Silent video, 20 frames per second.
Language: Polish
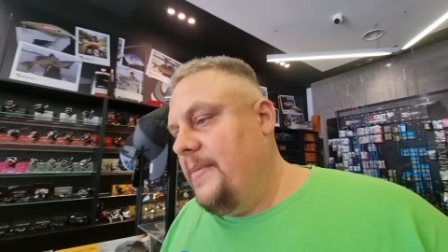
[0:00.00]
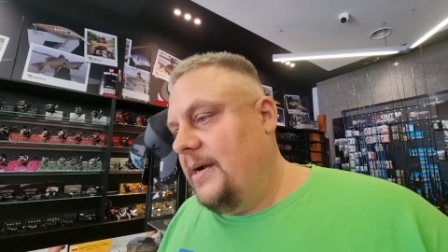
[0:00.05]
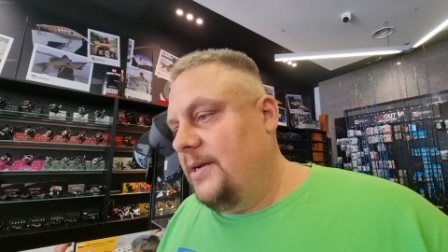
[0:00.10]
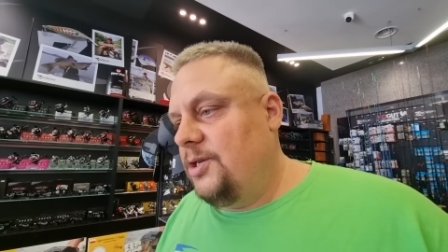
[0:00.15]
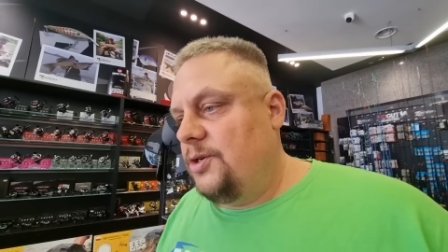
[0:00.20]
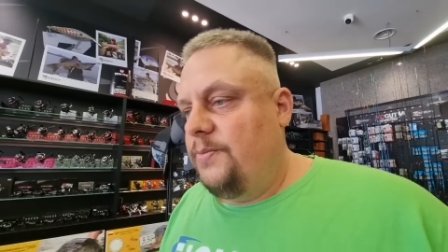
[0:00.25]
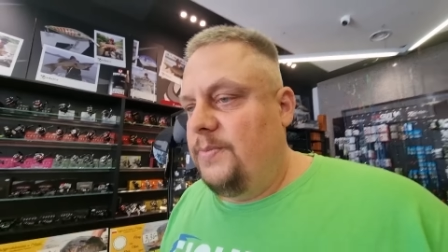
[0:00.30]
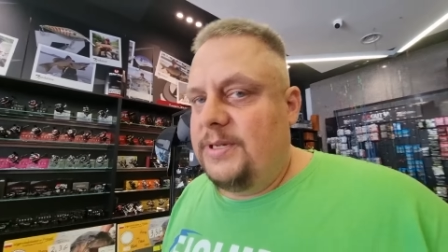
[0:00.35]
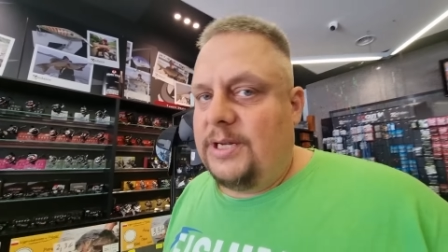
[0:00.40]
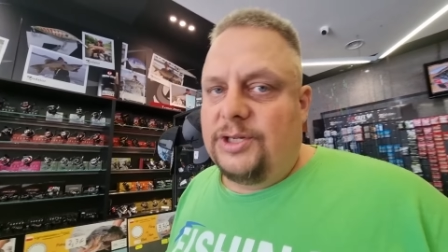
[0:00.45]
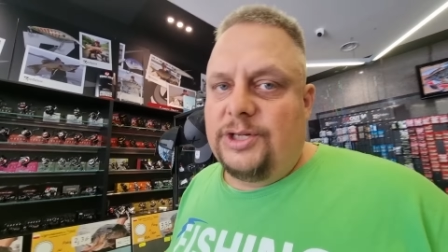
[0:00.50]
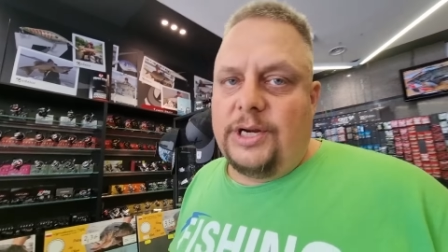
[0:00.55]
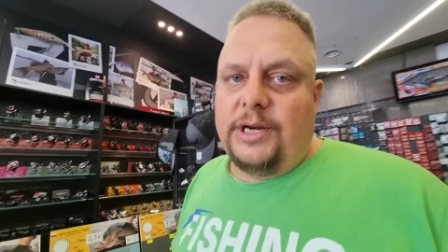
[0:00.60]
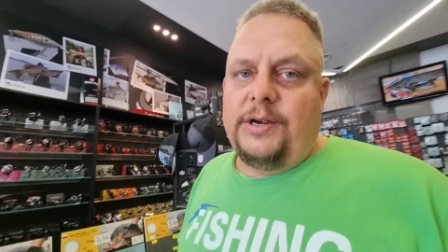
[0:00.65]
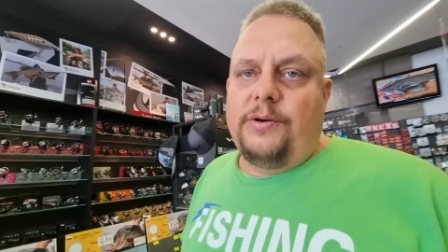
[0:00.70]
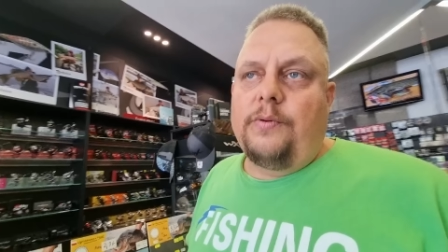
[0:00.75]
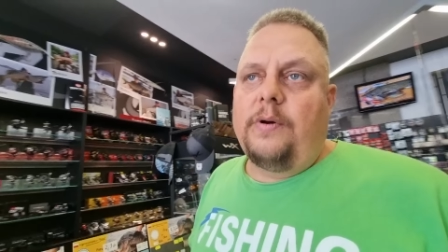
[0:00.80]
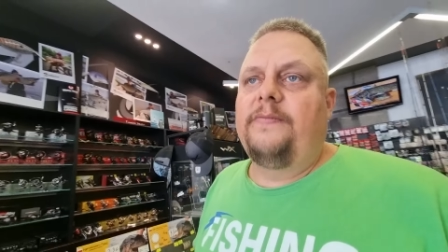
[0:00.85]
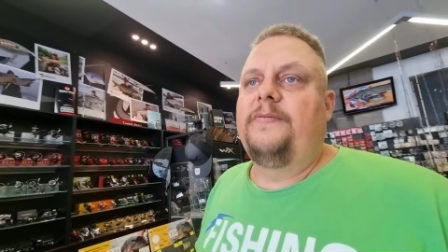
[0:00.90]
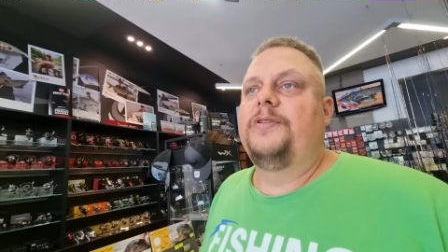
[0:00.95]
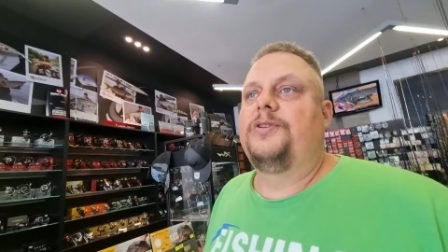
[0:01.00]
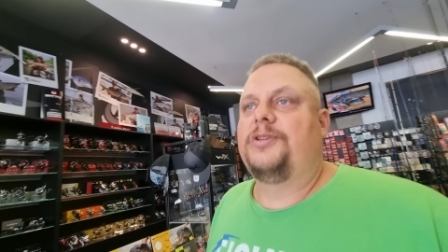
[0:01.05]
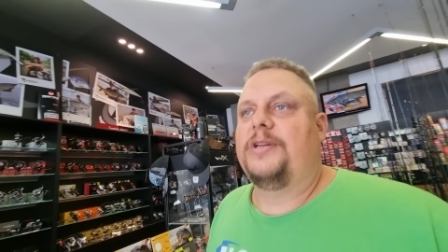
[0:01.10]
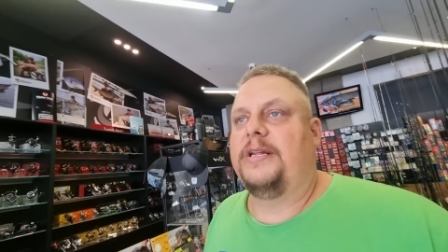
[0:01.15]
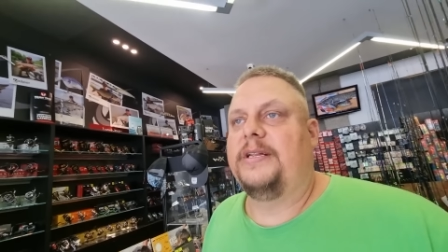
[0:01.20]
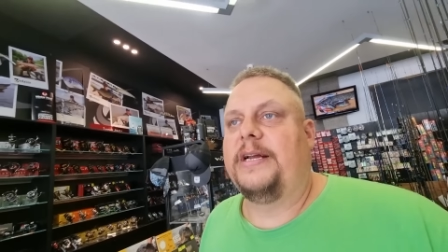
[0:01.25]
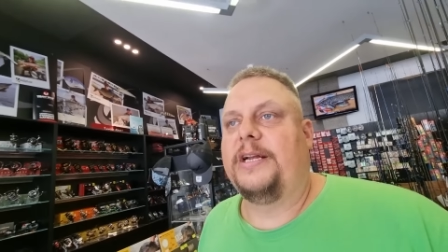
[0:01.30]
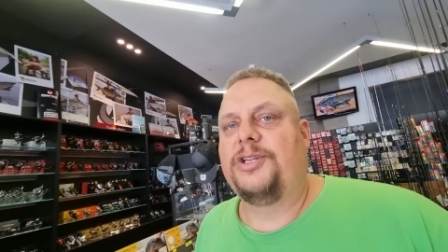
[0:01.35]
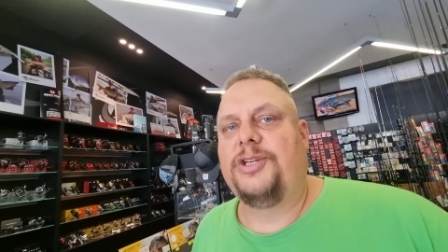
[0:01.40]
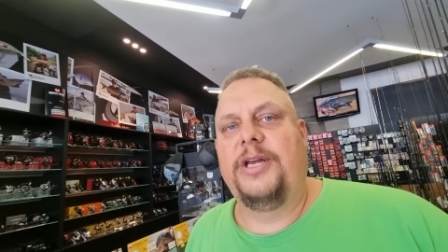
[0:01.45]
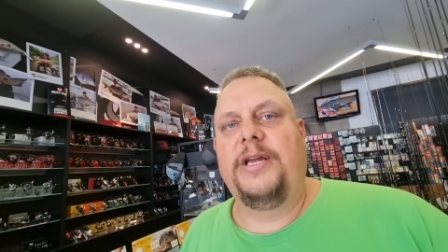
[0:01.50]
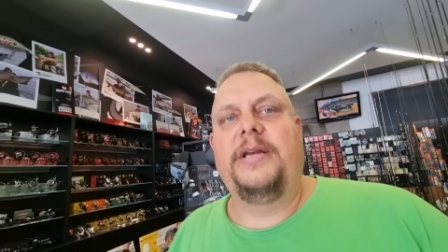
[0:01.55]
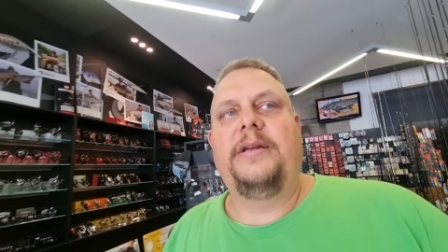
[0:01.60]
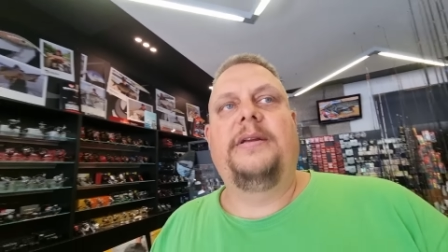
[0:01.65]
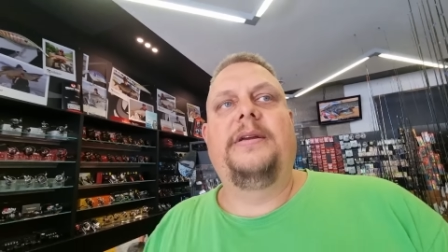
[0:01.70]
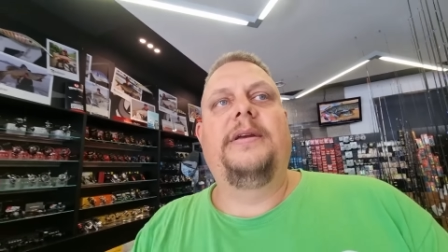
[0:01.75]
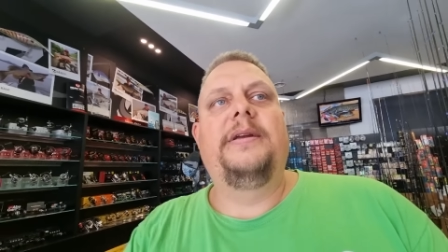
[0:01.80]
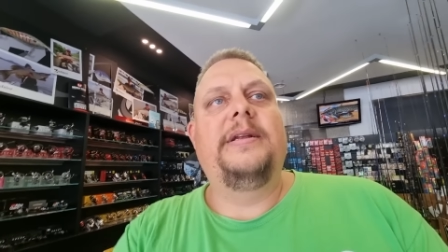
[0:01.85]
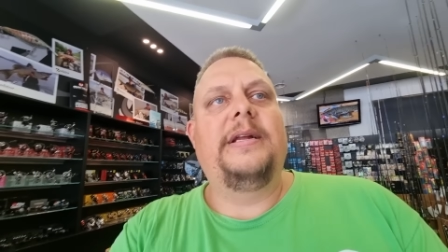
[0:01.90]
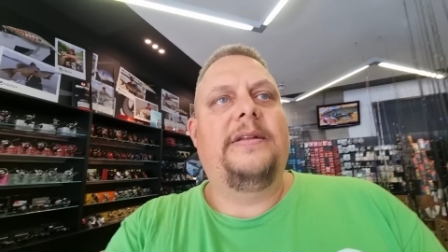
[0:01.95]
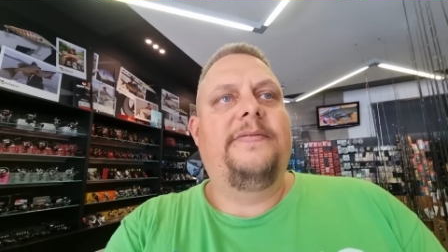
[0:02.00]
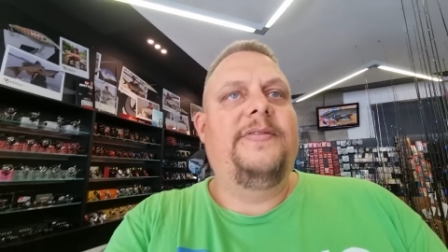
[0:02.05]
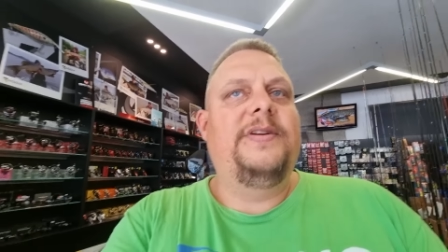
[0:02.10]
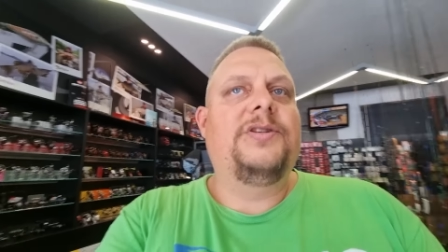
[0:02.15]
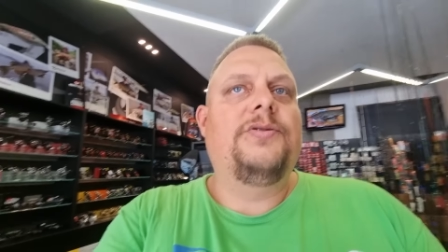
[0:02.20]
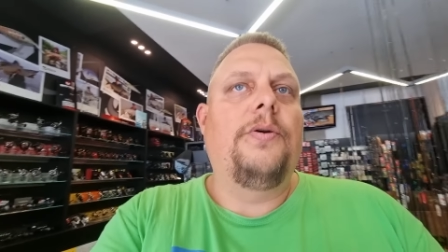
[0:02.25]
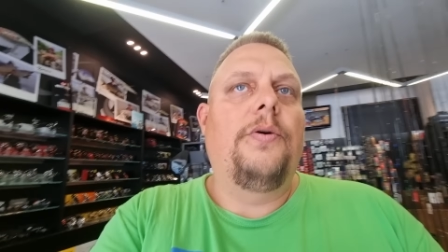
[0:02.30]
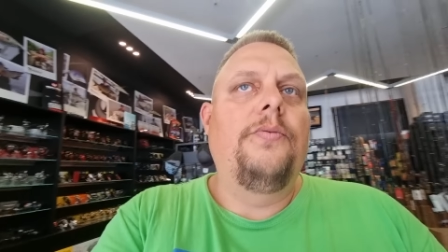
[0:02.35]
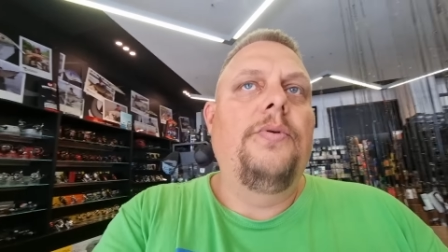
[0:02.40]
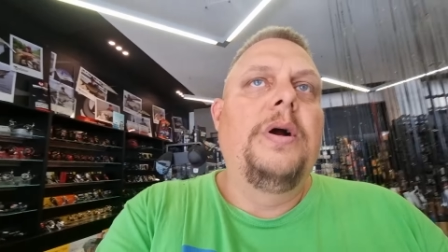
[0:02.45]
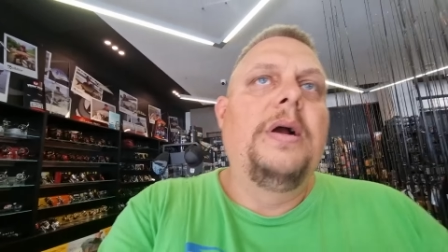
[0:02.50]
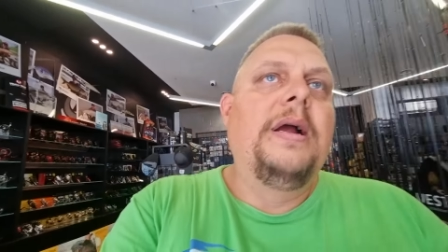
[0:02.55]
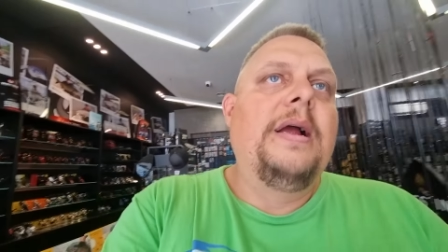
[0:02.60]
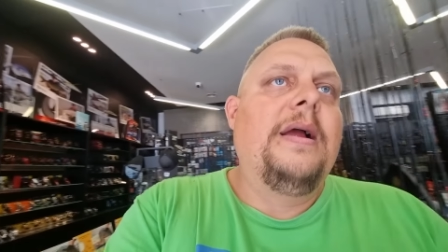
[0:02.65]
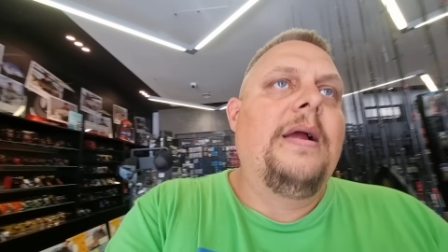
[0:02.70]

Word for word: jak żeśmy zaczęli łowić sandacze e, nad Wisłą,